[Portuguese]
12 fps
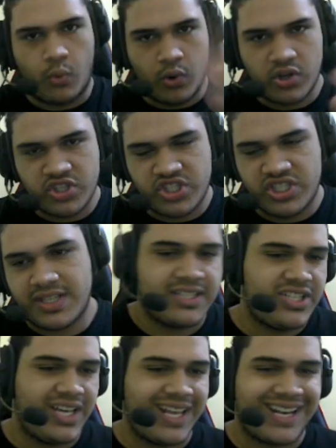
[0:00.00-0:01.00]
Hoje,
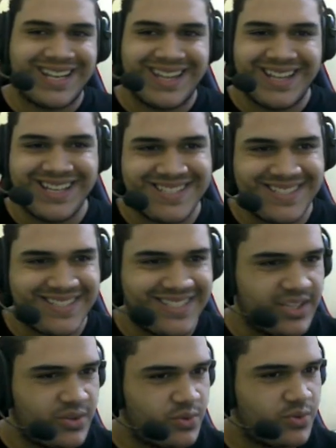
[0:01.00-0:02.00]
tier
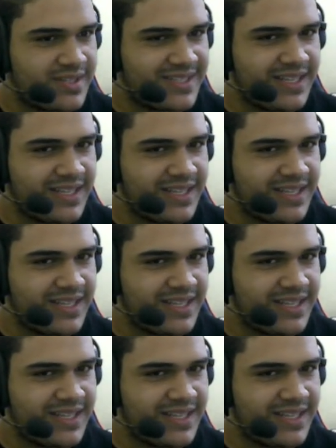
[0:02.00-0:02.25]
list dos